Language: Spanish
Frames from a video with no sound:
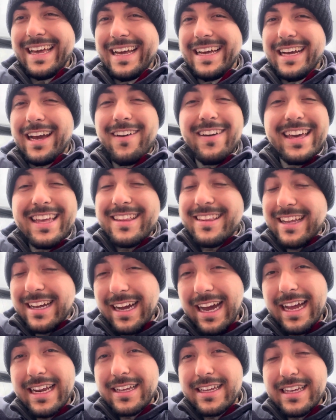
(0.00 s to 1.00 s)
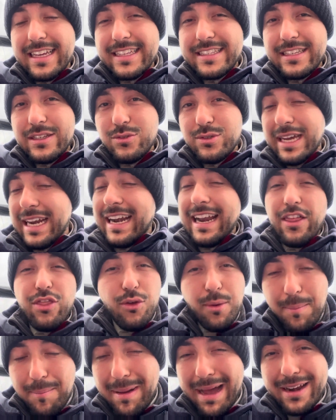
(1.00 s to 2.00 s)
Cabe destacar que si usara las
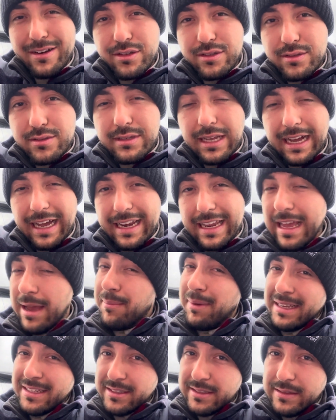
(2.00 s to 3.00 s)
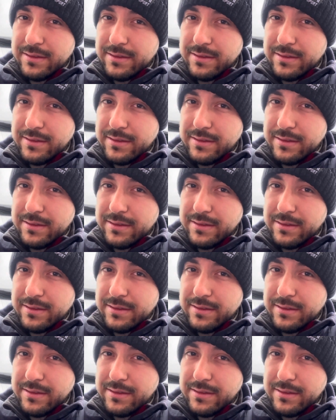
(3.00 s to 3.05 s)
dos manos sacaría más.